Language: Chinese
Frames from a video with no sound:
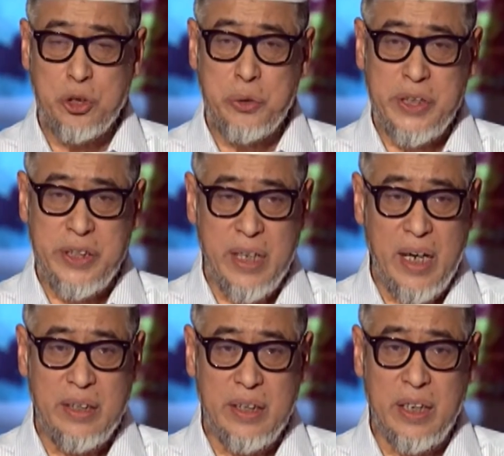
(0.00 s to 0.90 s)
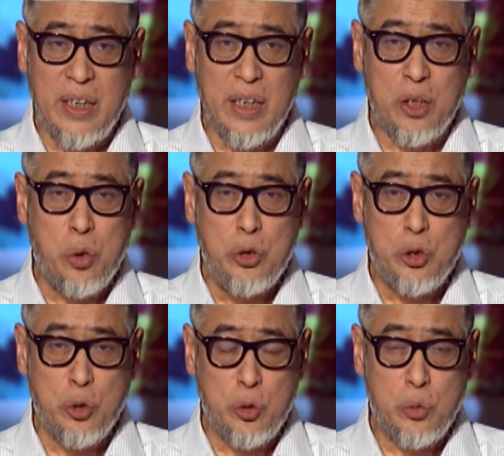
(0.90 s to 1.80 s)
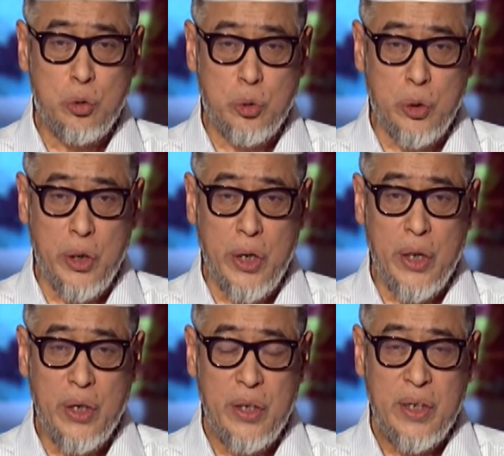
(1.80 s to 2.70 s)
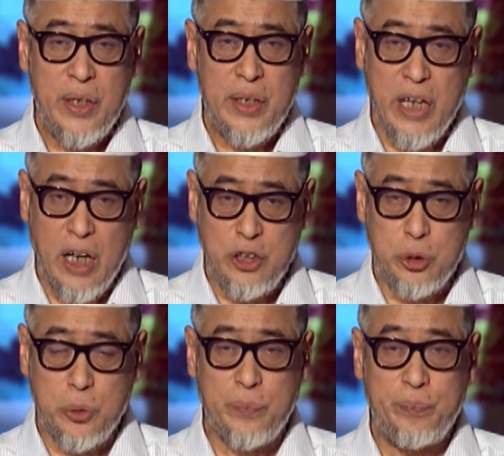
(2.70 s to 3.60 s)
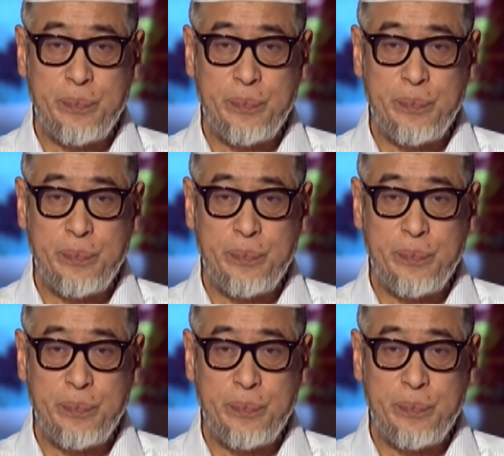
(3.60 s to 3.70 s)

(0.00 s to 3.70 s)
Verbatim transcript: 最前的昆虫学研究